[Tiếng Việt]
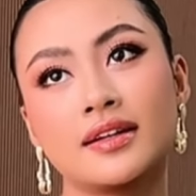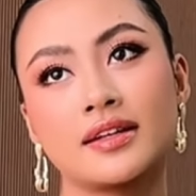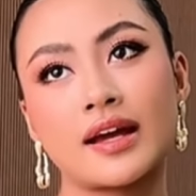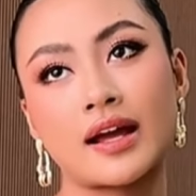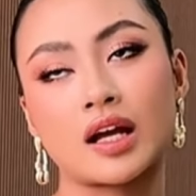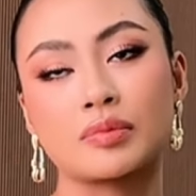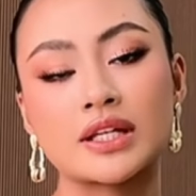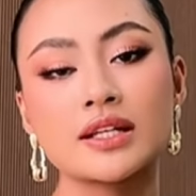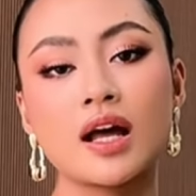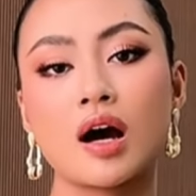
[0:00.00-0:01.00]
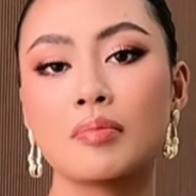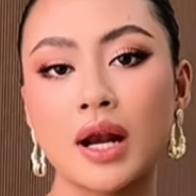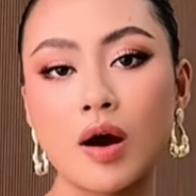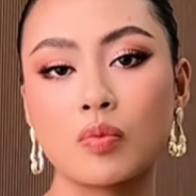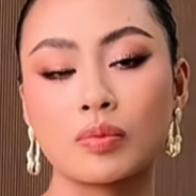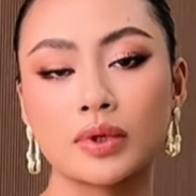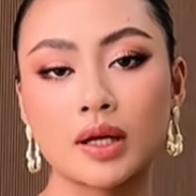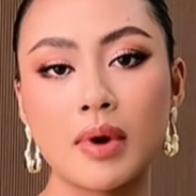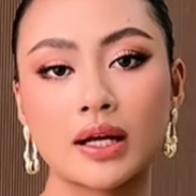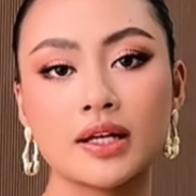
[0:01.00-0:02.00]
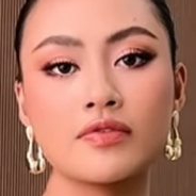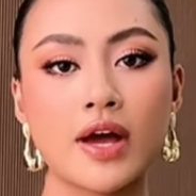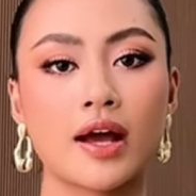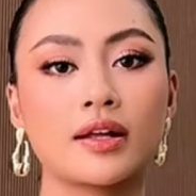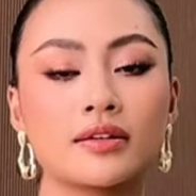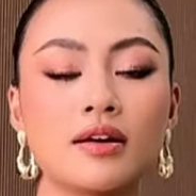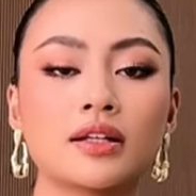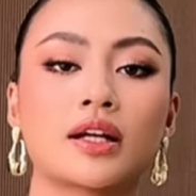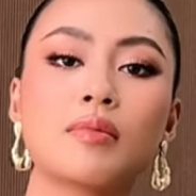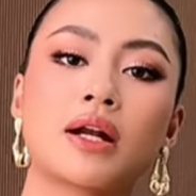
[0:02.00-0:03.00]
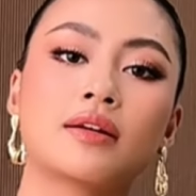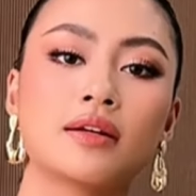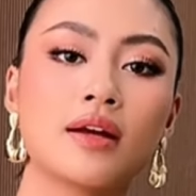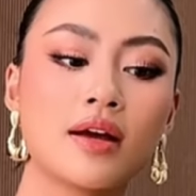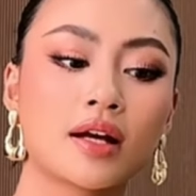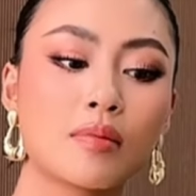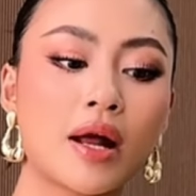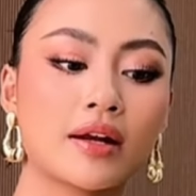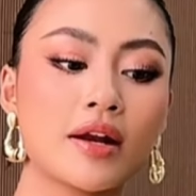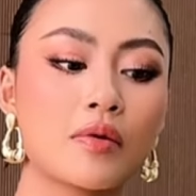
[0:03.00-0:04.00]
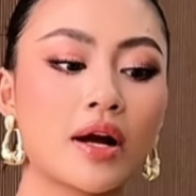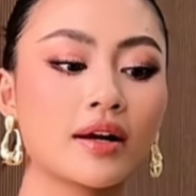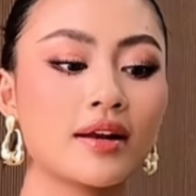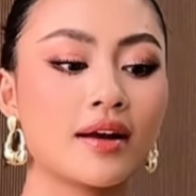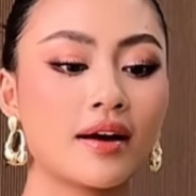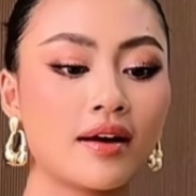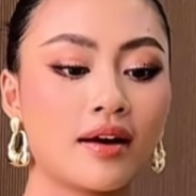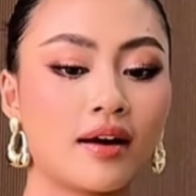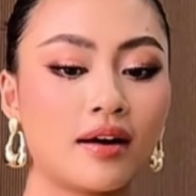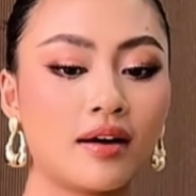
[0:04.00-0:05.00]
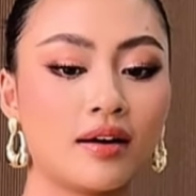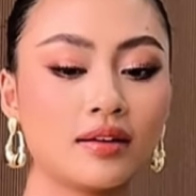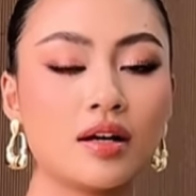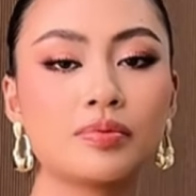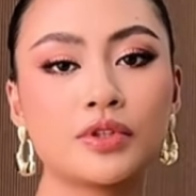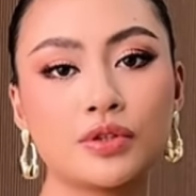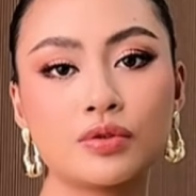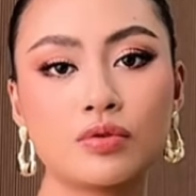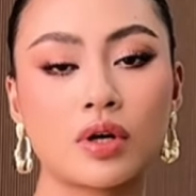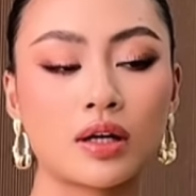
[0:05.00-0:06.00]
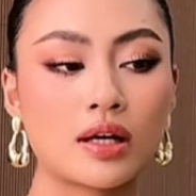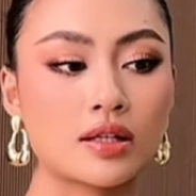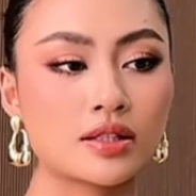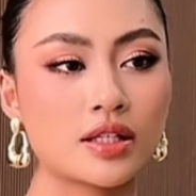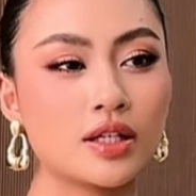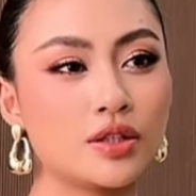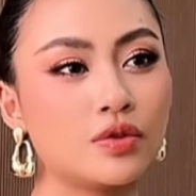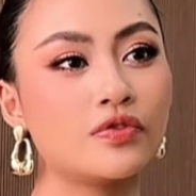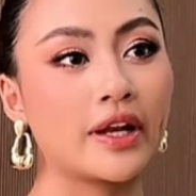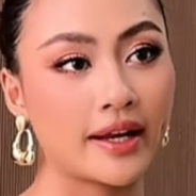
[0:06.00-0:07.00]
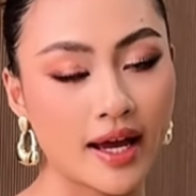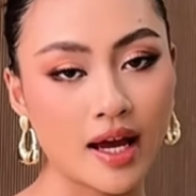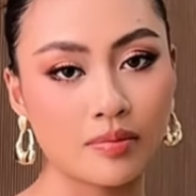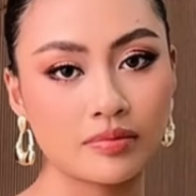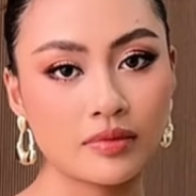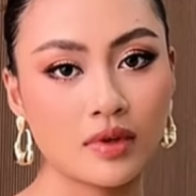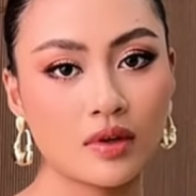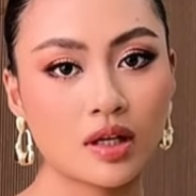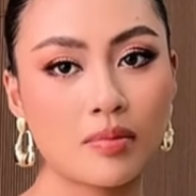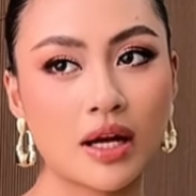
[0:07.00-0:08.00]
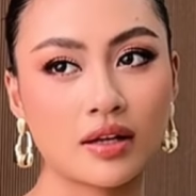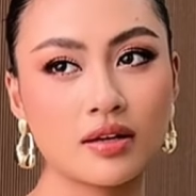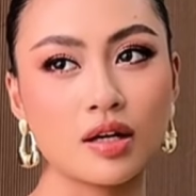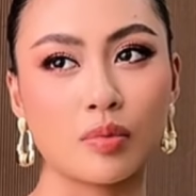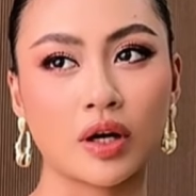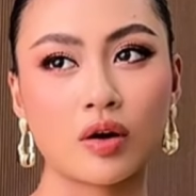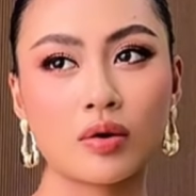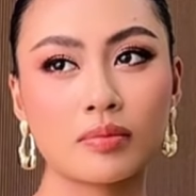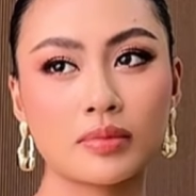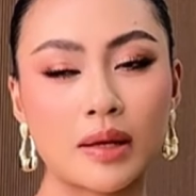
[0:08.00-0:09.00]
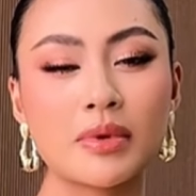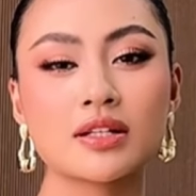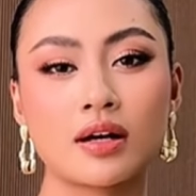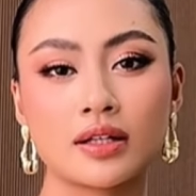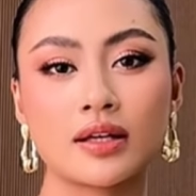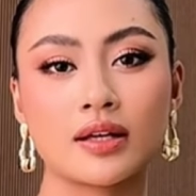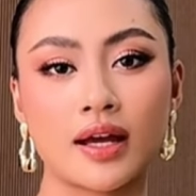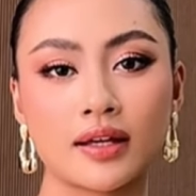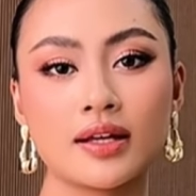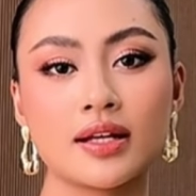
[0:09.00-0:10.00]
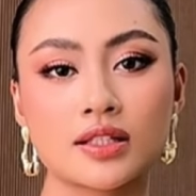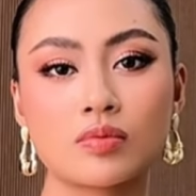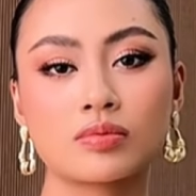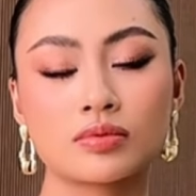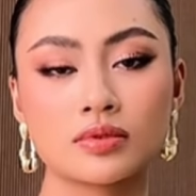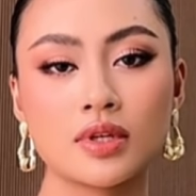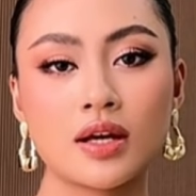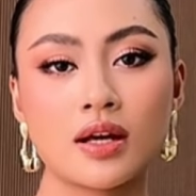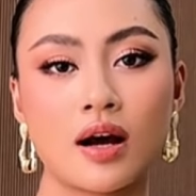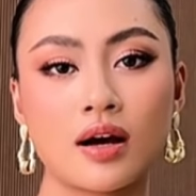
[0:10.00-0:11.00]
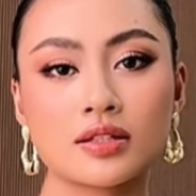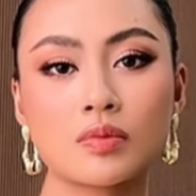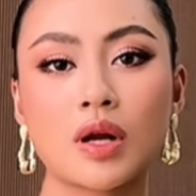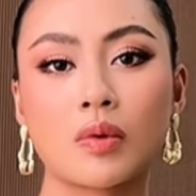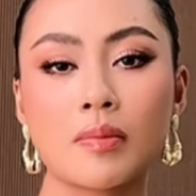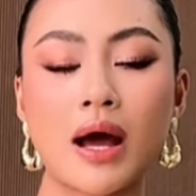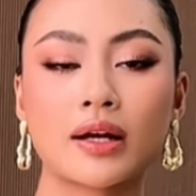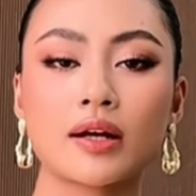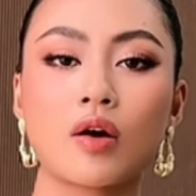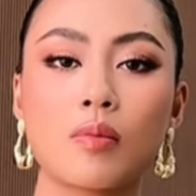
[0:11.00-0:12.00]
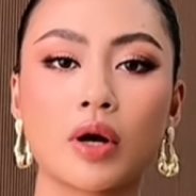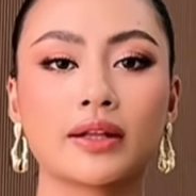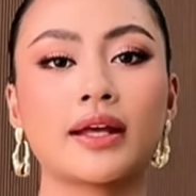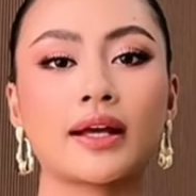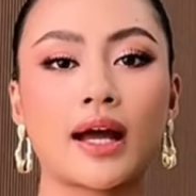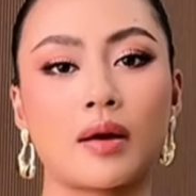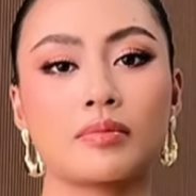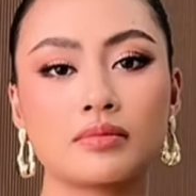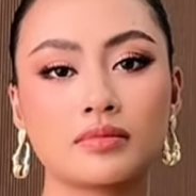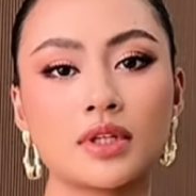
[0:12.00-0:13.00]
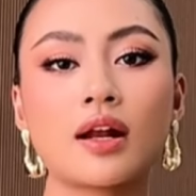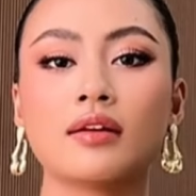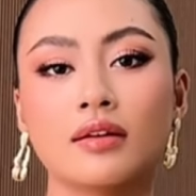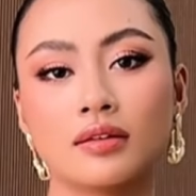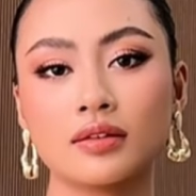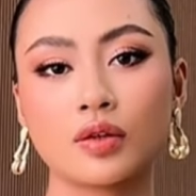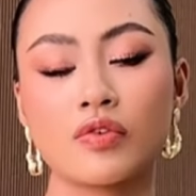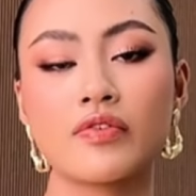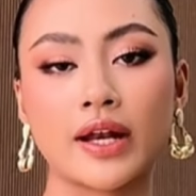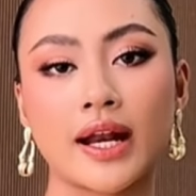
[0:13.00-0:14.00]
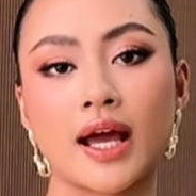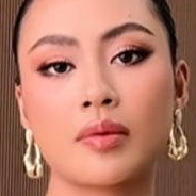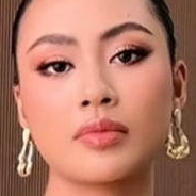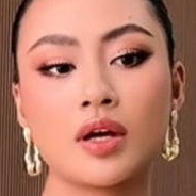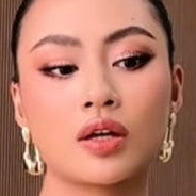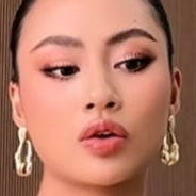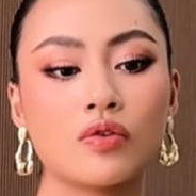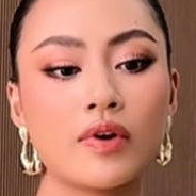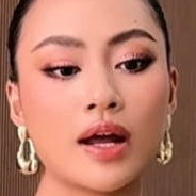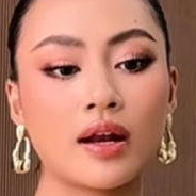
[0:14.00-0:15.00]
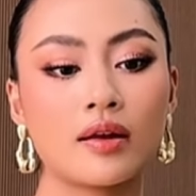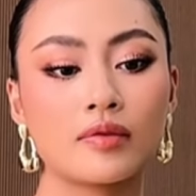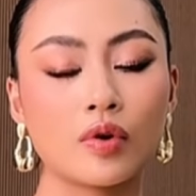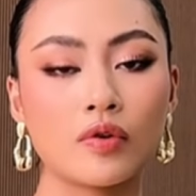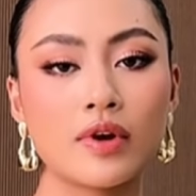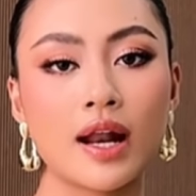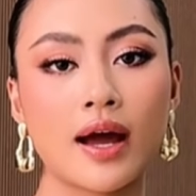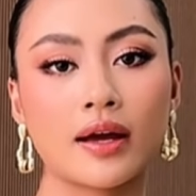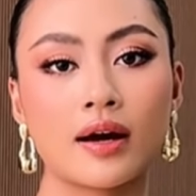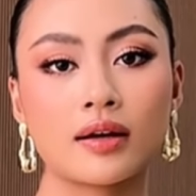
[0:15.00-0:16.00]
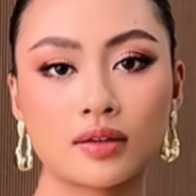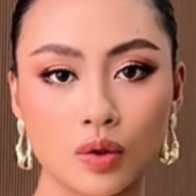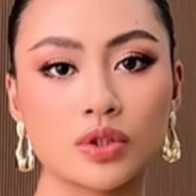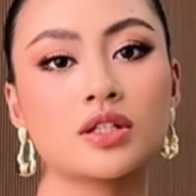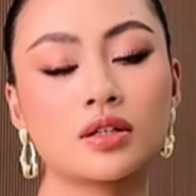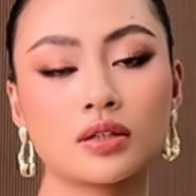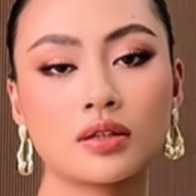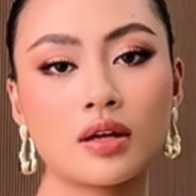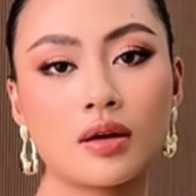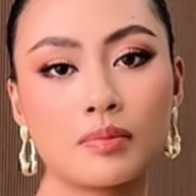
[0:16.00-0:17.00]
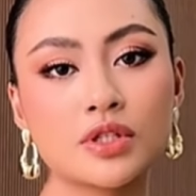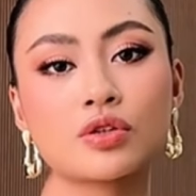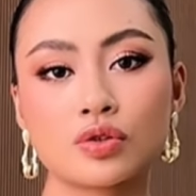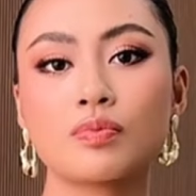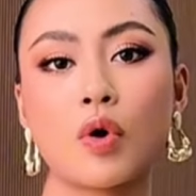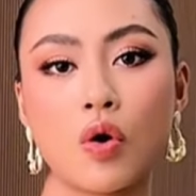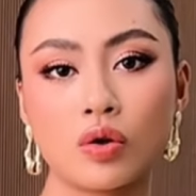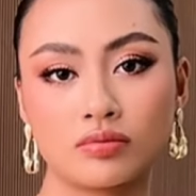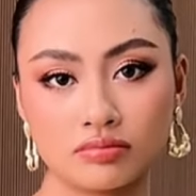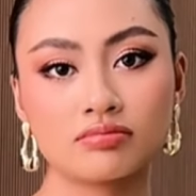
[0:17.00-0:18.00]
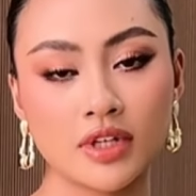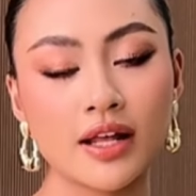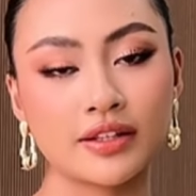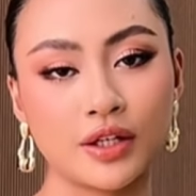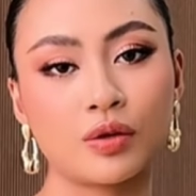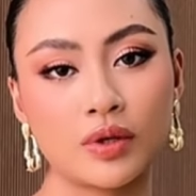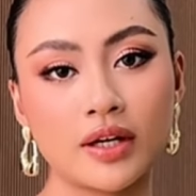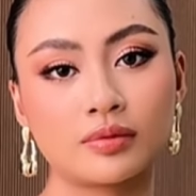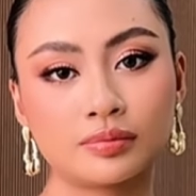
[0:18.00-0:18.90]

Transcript: thì hạnh cảm thấy rất là ấm lòng các bạn ấy đi về nước thì các bạn các bạn ấy đều đăng lên là uh, love you hoặc là see you Việt Nam các bạn ấy gửi một đến bây giờ thì hạnh nghĩ là trong à, trong lòng các bạn ấy có một cái tình cảm rất là lớn đối với Việt Nam đối với đối với lại à, tổ chức Miss Cosmo rất là nhiều đấy ạ.